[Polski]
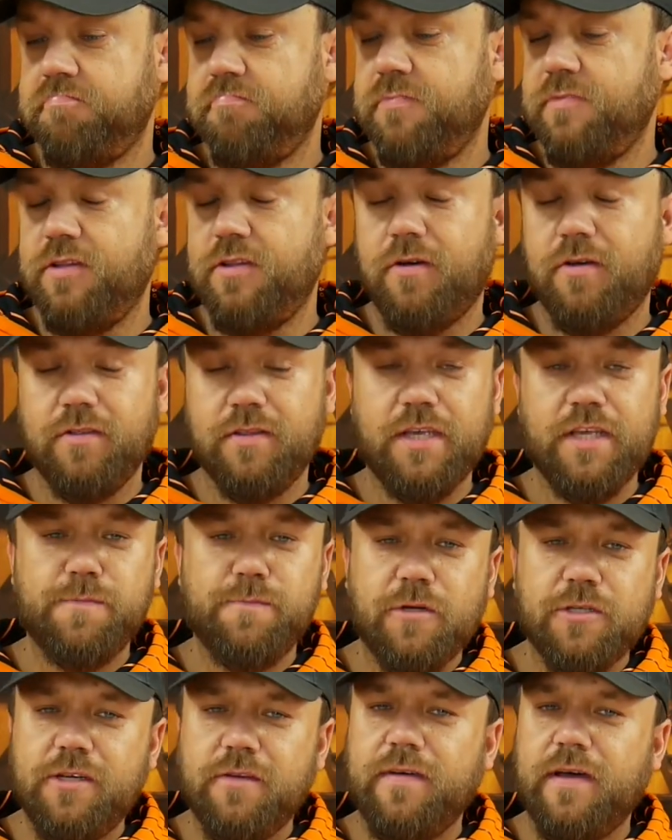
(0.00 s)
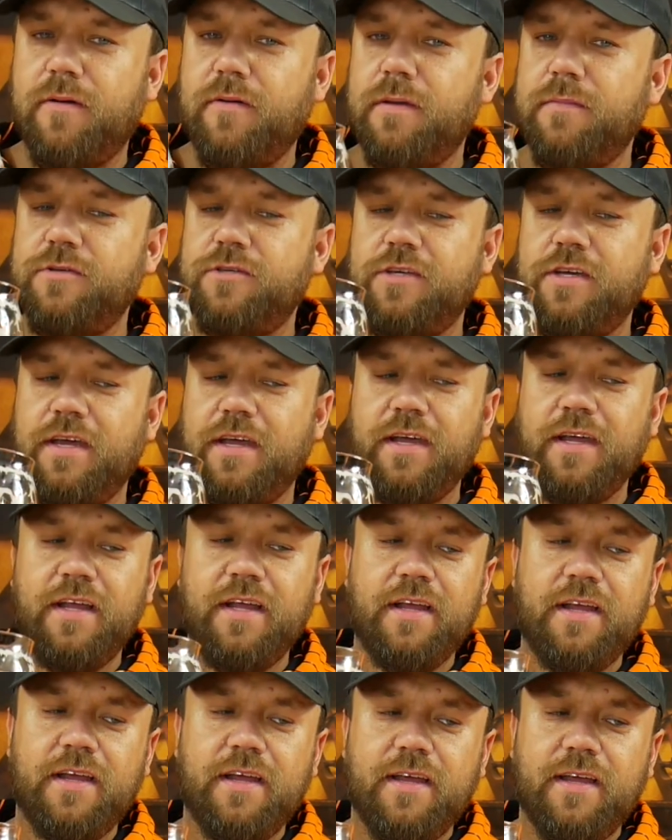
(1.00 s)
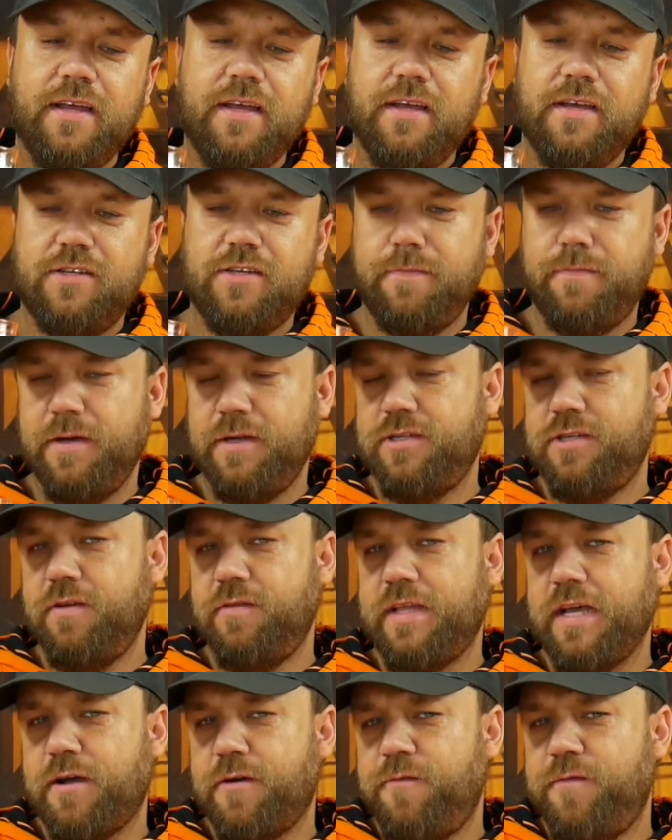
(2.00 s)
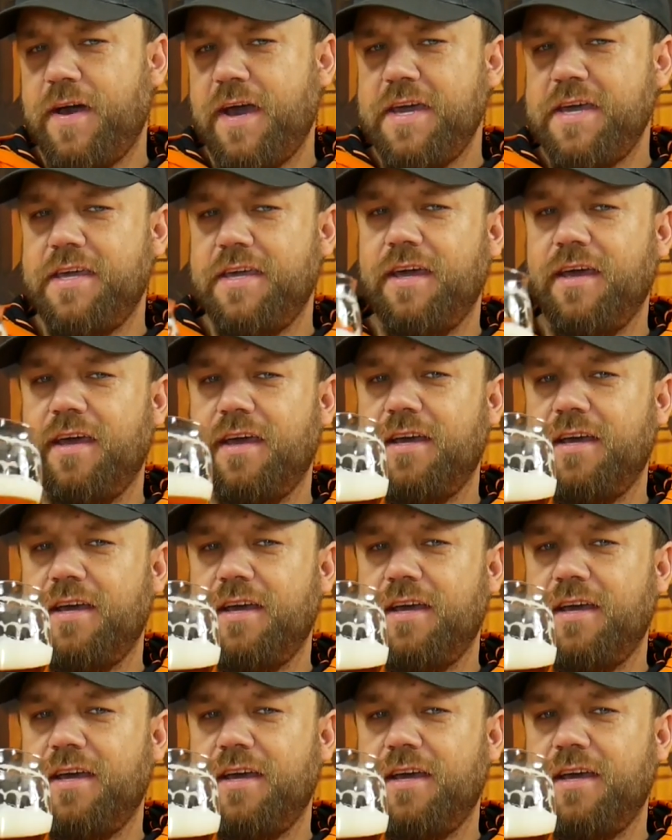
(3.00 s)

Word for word: no nie spodziewałem się, że będzie tak fajnie.